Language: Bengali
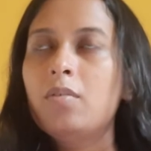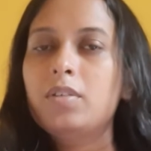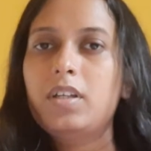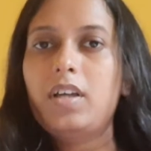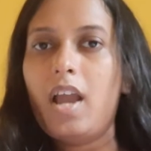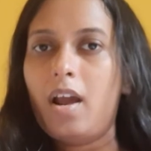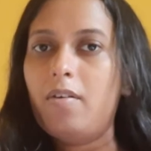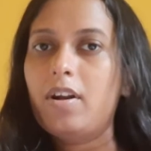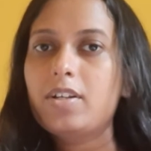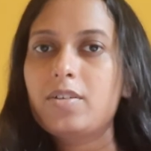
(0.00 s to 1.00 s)
উনি
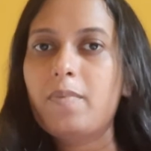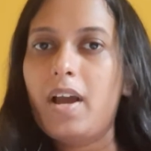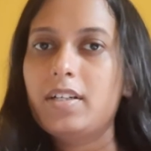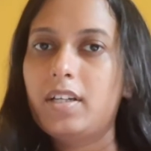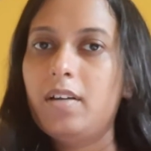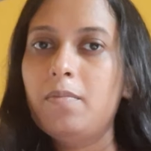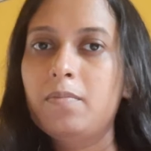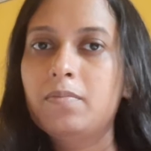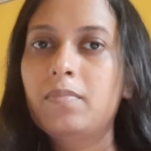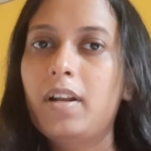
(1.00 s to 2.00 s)
এগারোটার সময় আসে
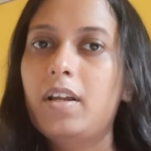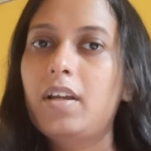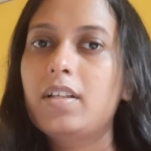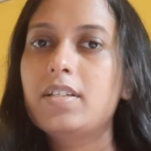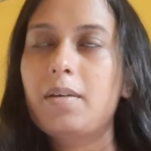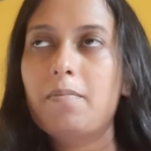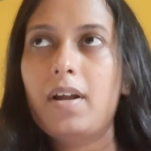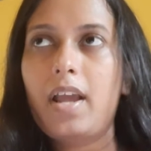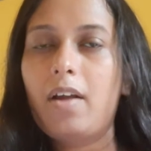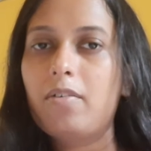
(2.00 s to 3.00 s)
মানে
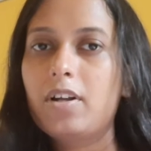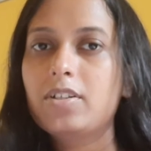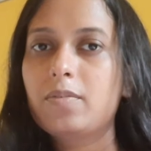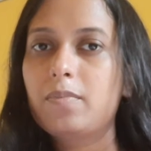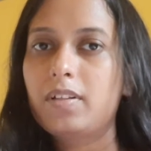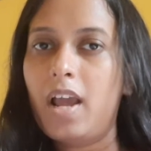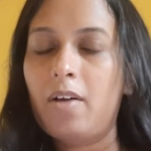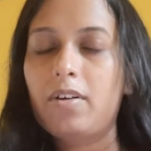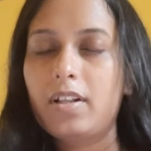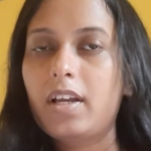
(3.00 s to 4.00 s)
চেম্বারে এগারোটার সময়
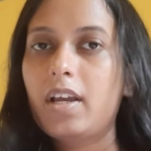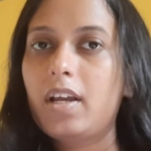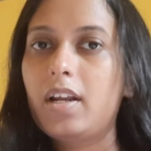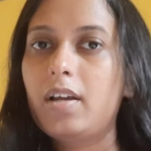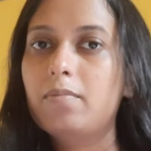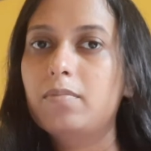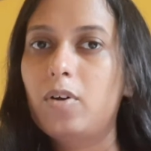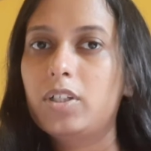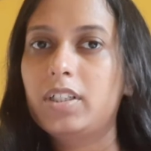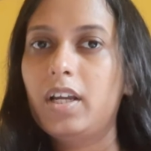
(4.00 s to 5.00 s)
এগারোটা থেকে
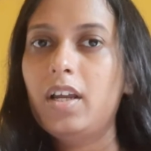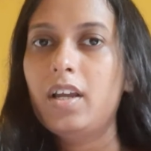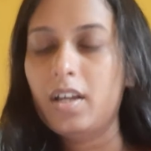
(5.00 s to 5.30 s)
বসে